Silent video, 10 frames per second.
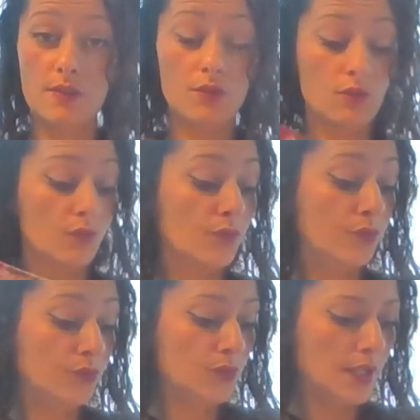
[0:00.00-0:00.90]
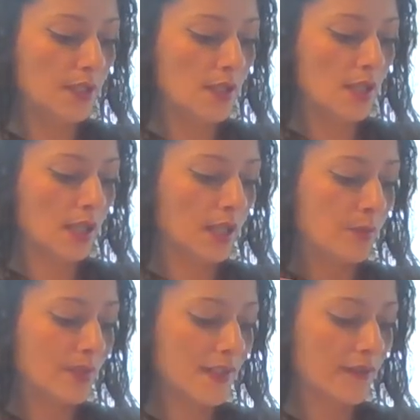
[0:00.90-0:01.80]
ce que vous voulez, et eh
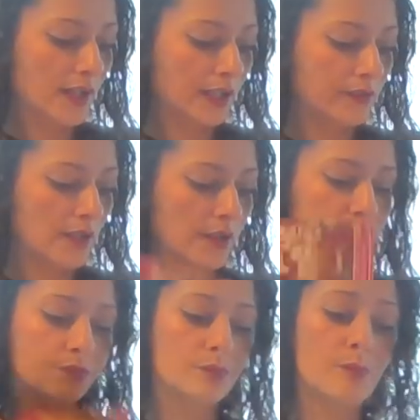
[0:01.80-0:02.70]
ben ça va arriver à vous,